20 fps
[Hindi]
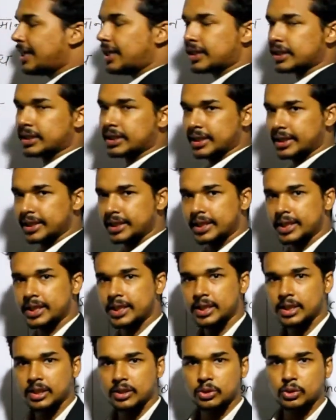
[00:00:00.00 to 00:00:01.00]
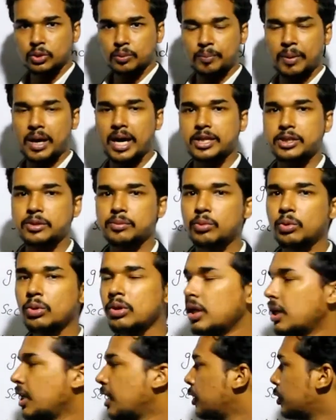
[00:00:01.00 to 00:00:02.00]
एल लिखते हैं ठीक है तो पांच
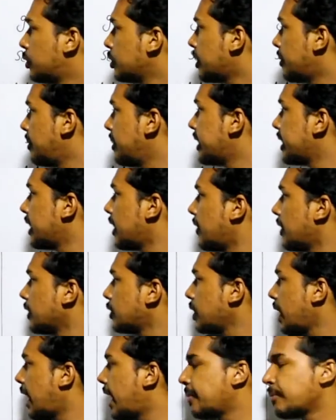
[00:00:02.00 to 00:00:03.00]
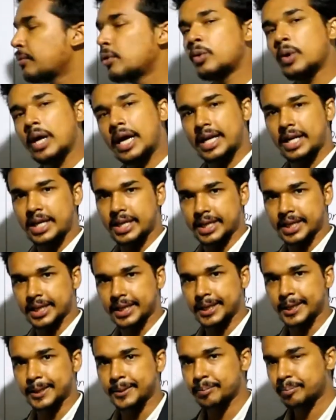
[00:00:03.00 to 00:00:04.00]
मोल तो जब लिखना होगा तो एमओ एल
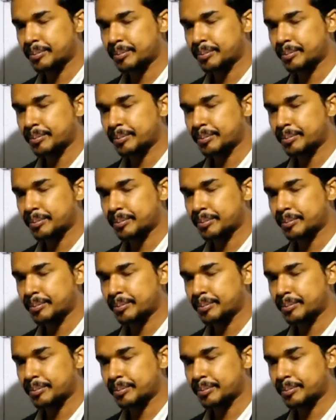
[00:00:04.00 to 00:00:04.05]
लिखेंगे